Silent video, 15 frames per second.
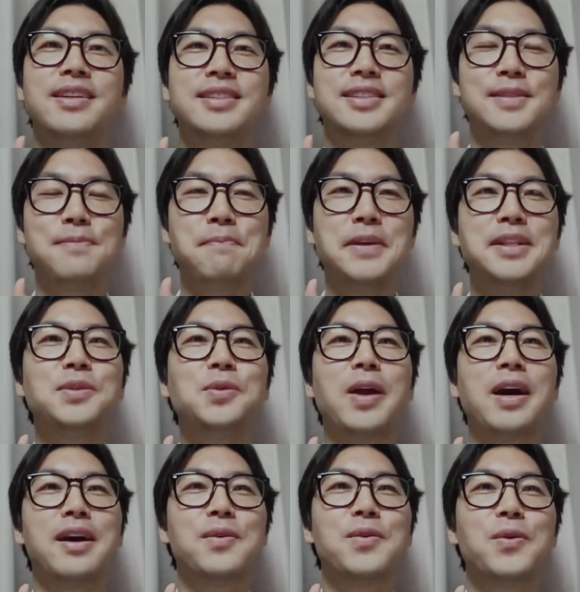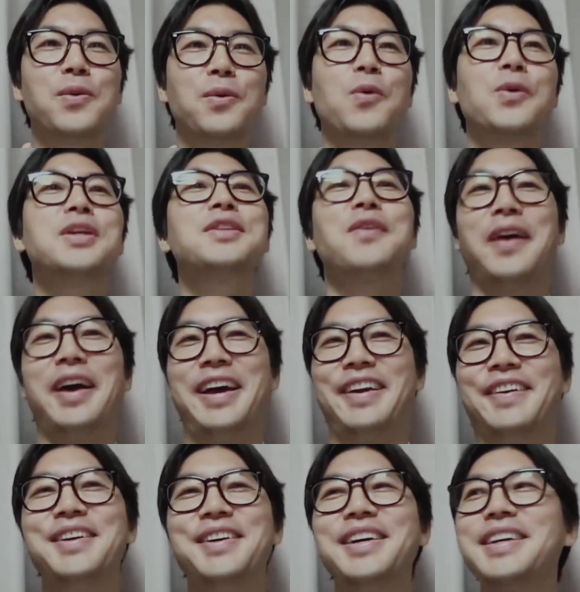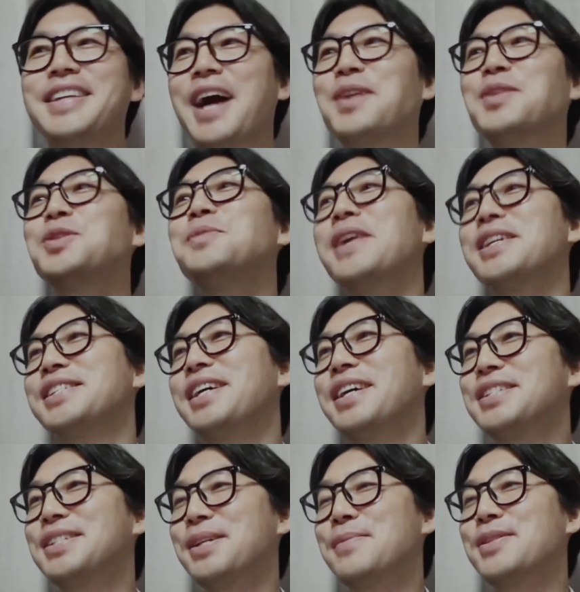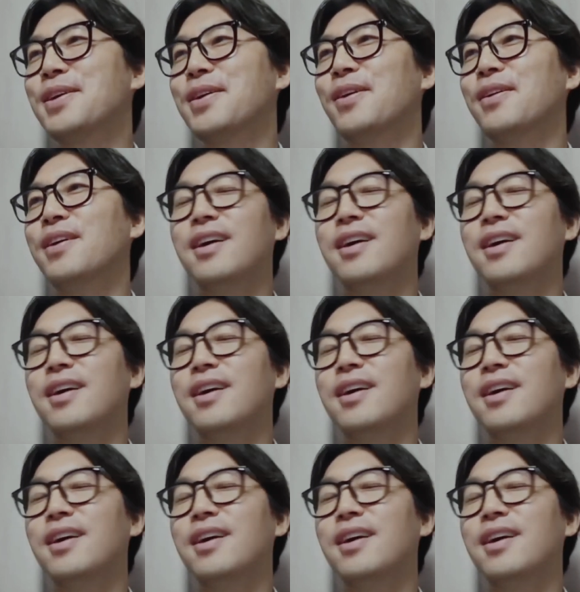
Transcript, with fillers: 스핀이 돌아갖고 공이 들어가요. 야구도 마찬가지라면서요.